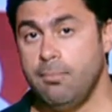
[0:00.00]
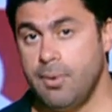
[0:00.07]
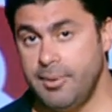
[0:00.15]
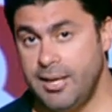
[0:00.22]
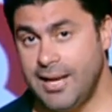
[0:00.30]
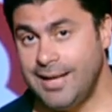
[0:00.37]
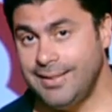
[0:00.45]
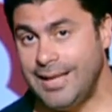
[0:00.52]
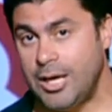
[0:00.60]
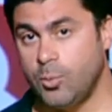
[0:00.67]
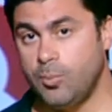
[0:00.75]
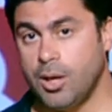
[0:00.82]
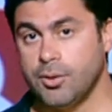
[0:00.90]
ما بين
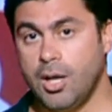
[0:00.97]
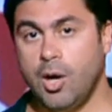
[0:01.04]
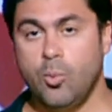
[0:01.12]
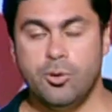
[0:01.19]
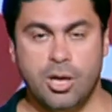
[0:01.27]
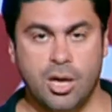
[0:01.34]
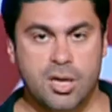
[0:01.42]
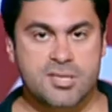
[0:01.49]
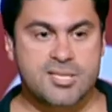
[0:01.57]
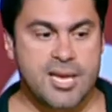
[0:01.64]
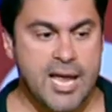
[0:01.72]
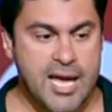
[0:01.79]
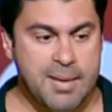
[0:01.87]
الانديه وبعضها
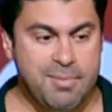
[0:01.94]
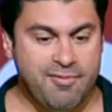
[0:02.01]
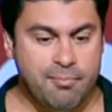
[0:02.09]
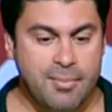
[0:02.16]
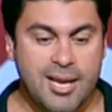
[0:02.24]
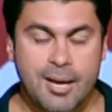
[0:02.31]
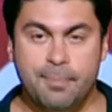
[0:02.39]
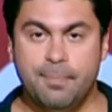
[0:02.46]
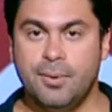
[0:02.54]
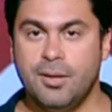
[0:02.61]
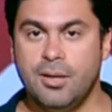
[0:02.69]
وبالاخص اللعيبه في الملعب